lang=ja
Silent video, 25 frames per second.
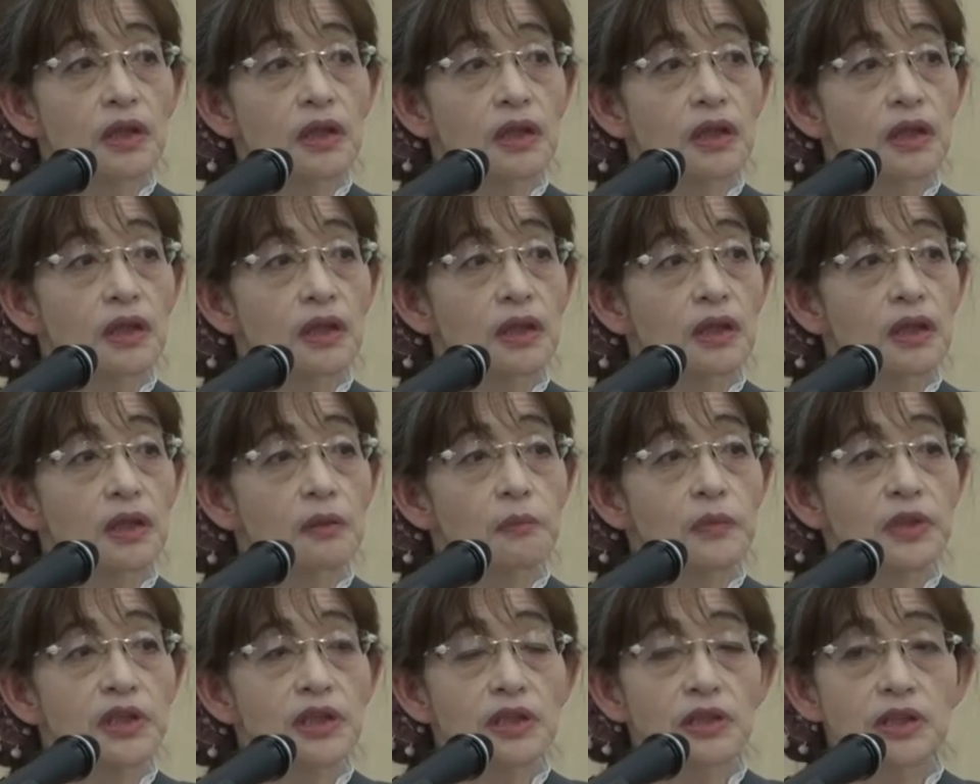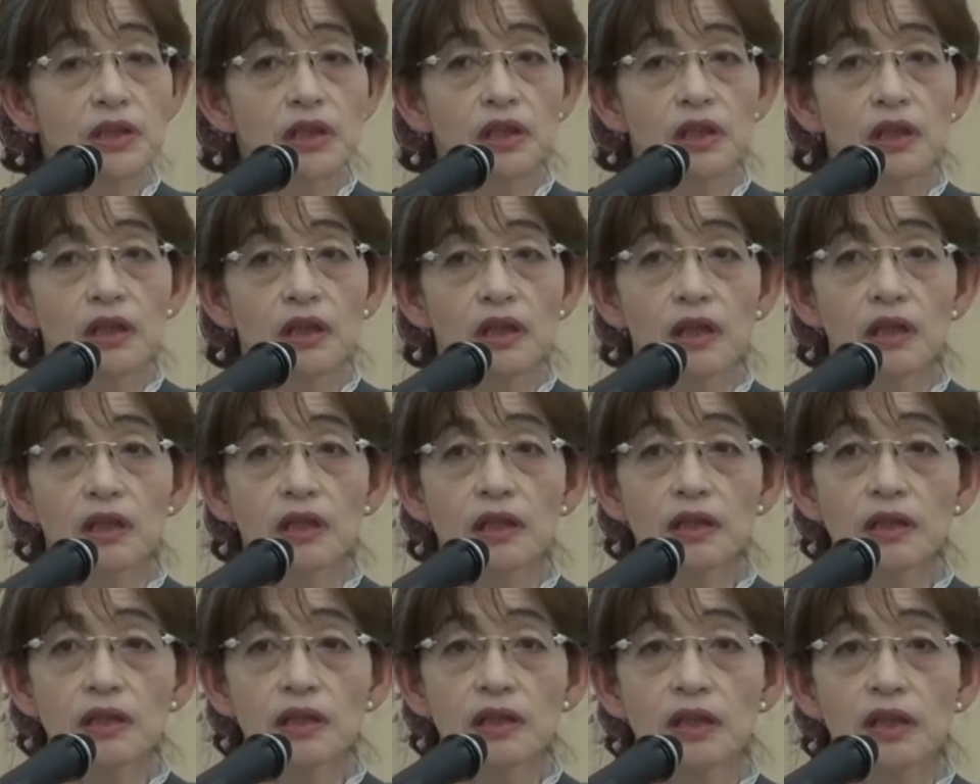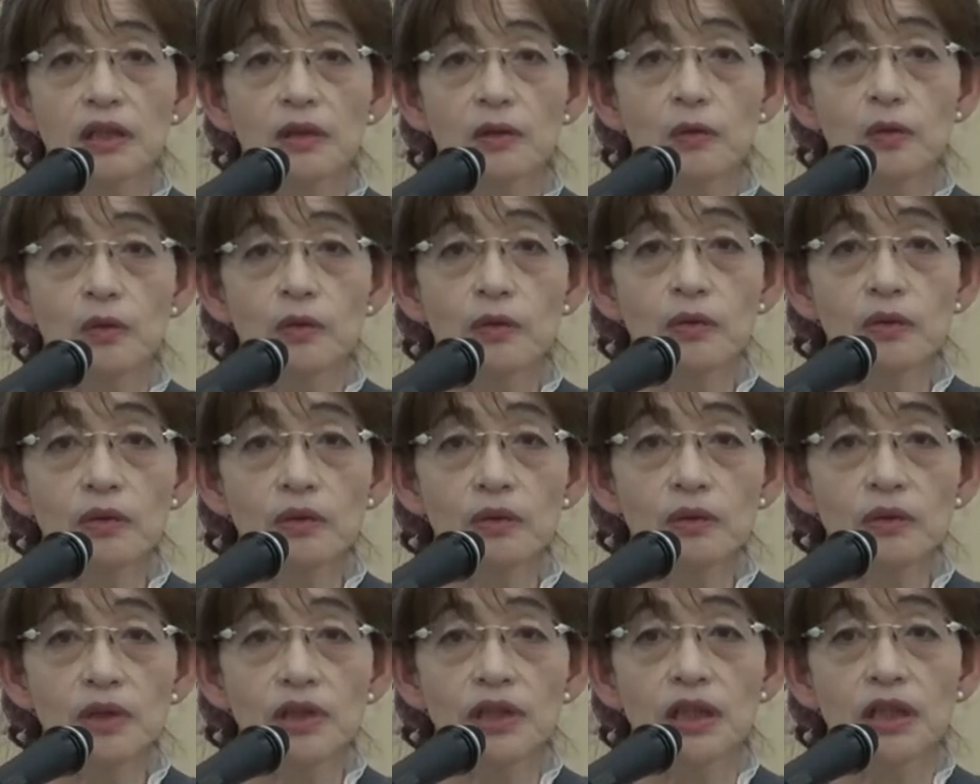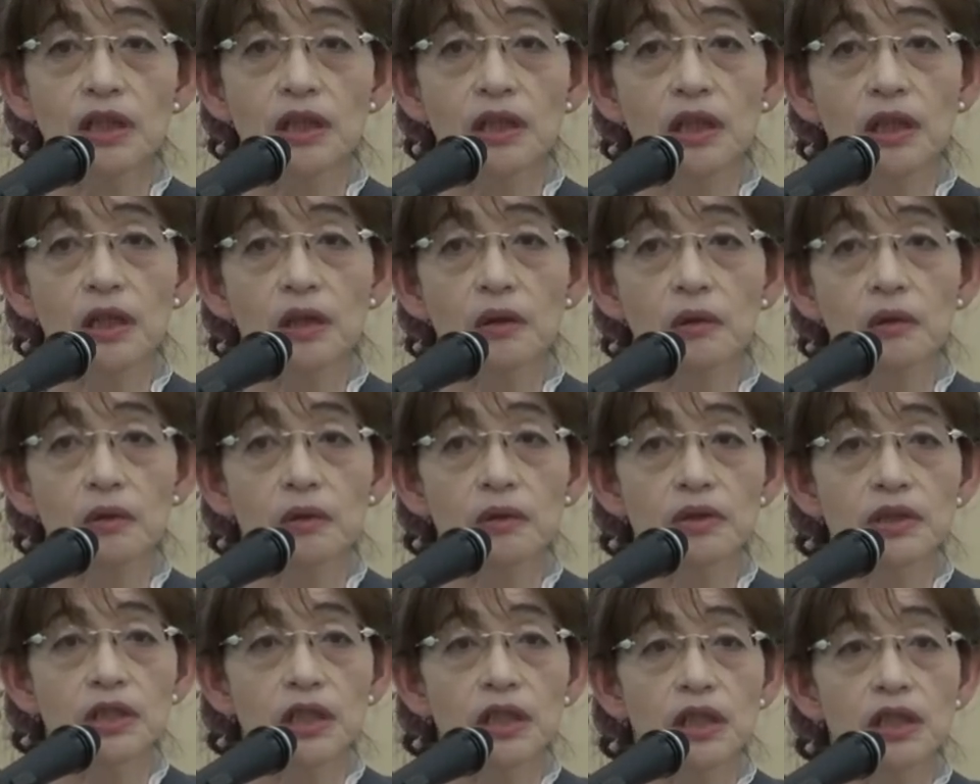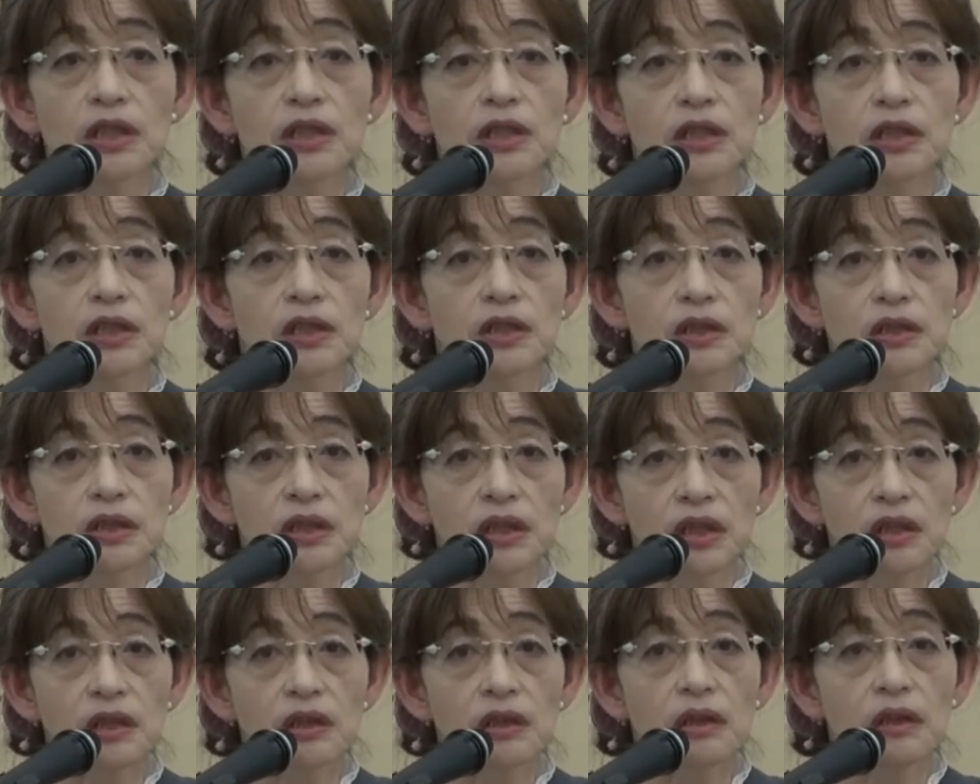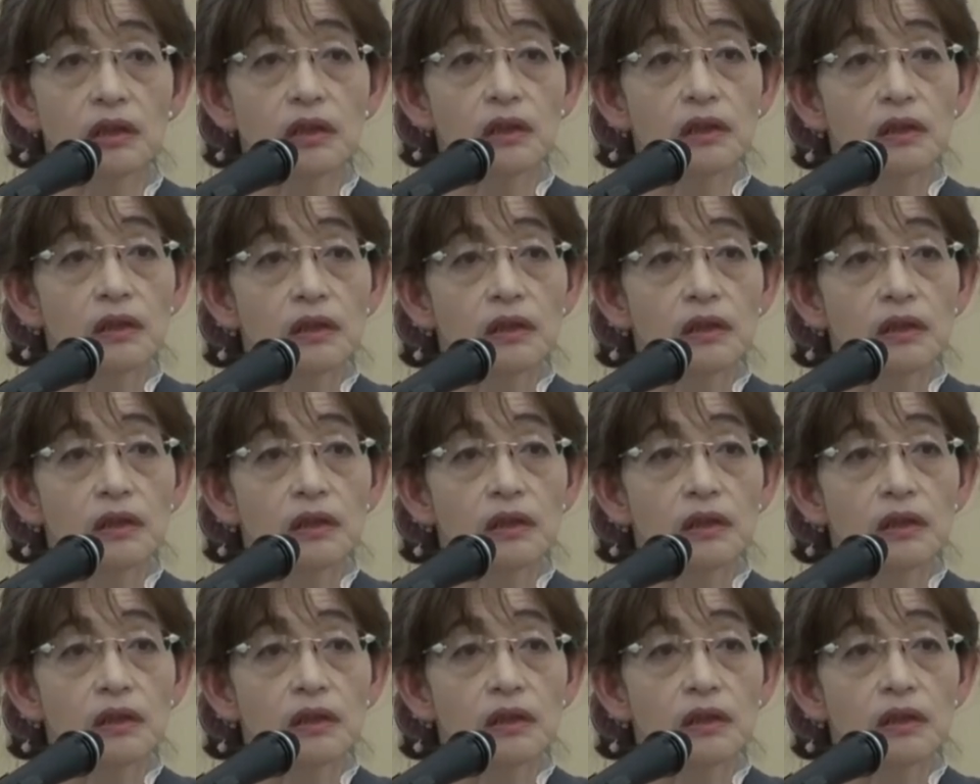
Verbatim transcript: えー、皆さんがかなり驚いた顔をされてですね、